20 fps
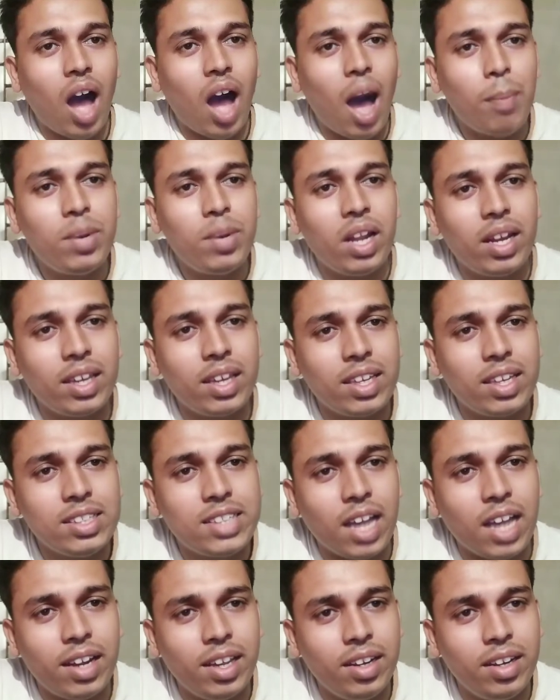আপনারা কি
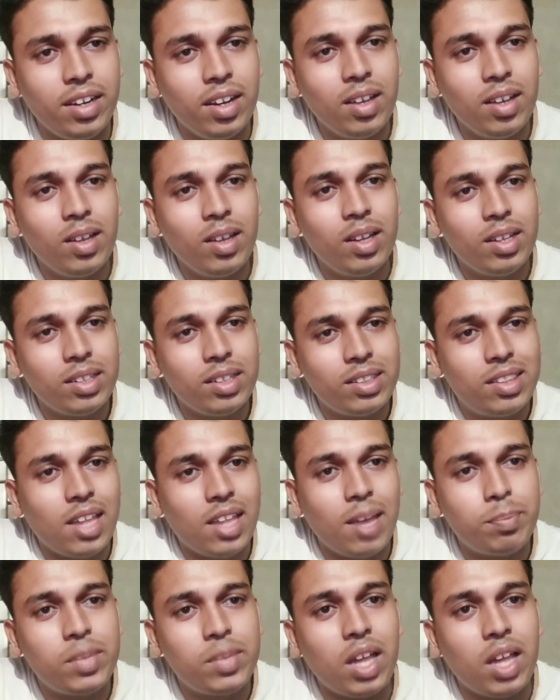জানেন
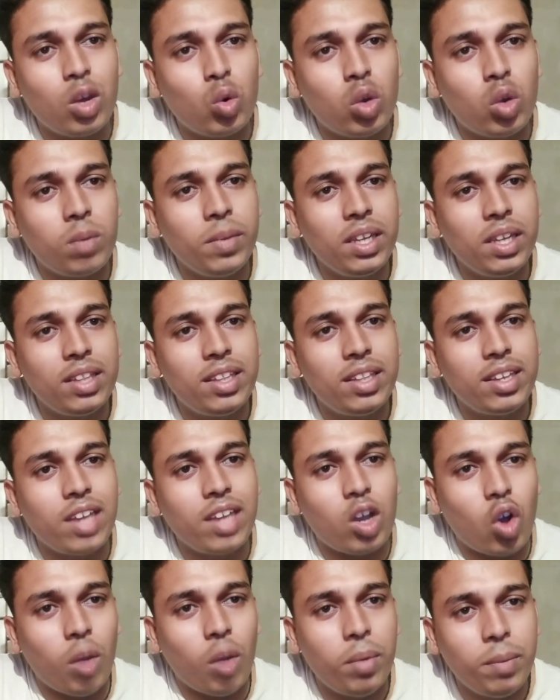দেবদা রুক্মিণীর
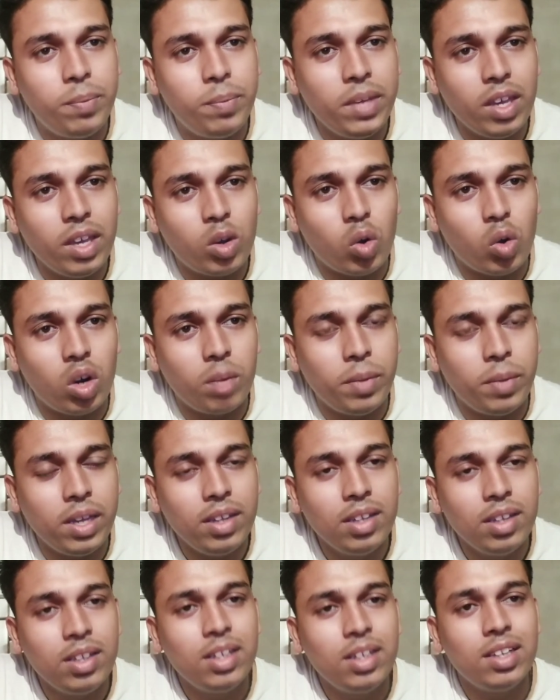দিকে কবে বিয়ে করবে
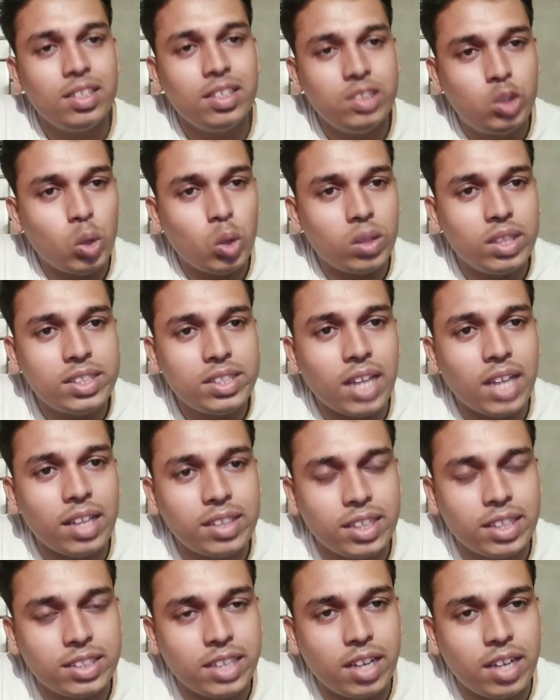যদি
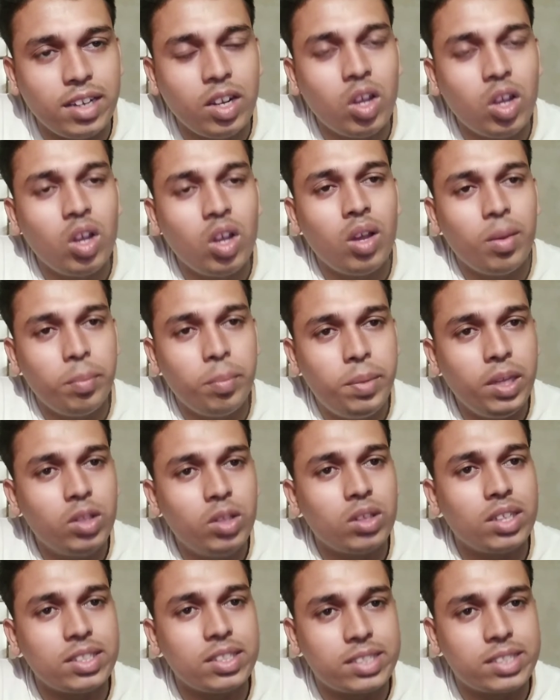জানতে চান
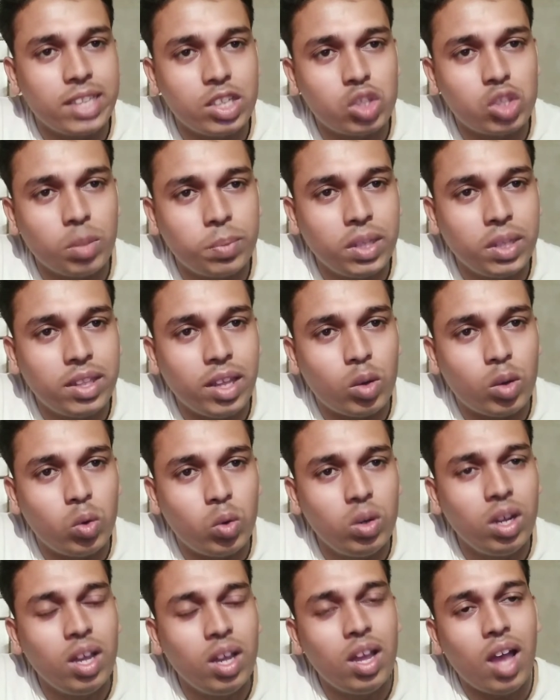ভিডিওটা শেষ অবধি
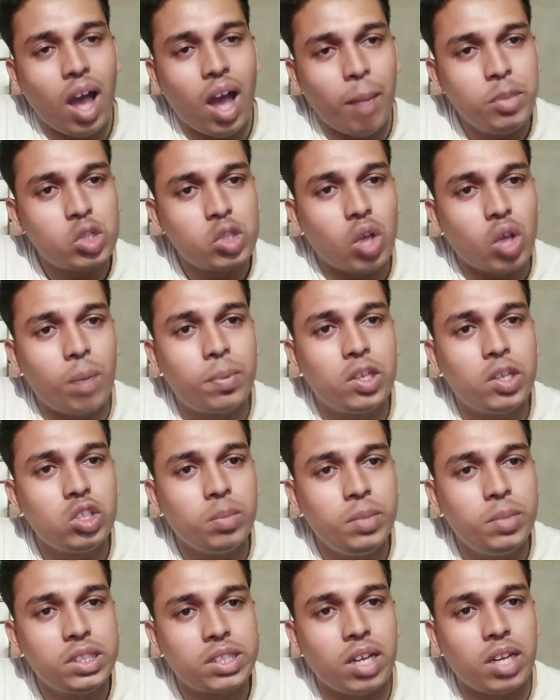দেখুন আমি সব কিছু
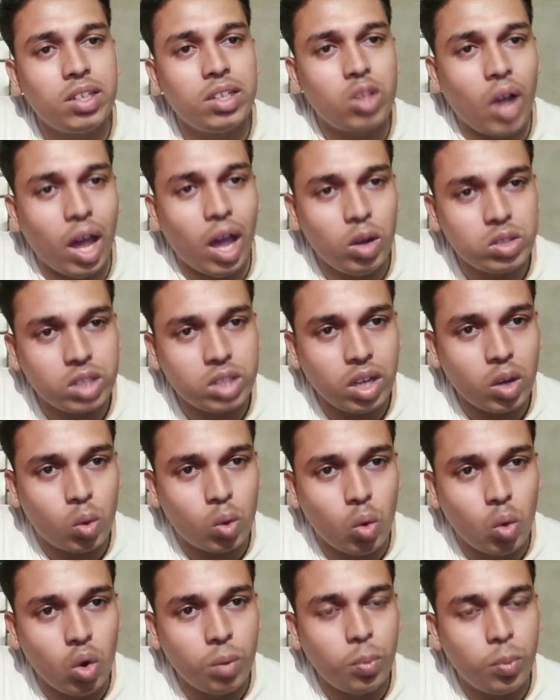বিস্তারিত আলোচনা
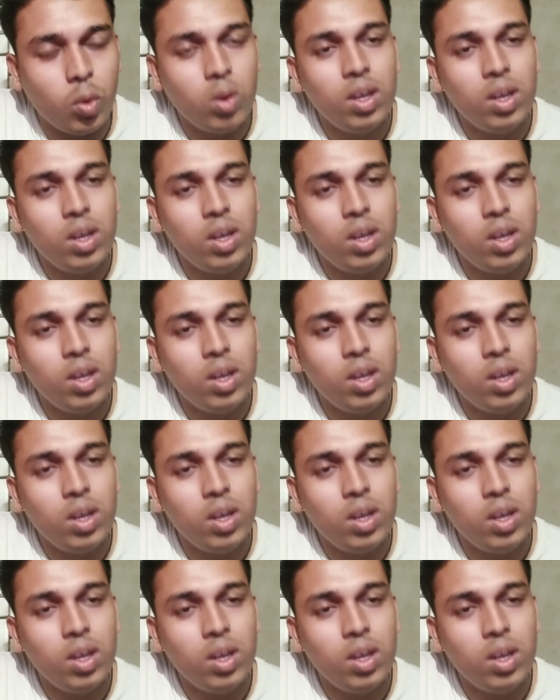করব।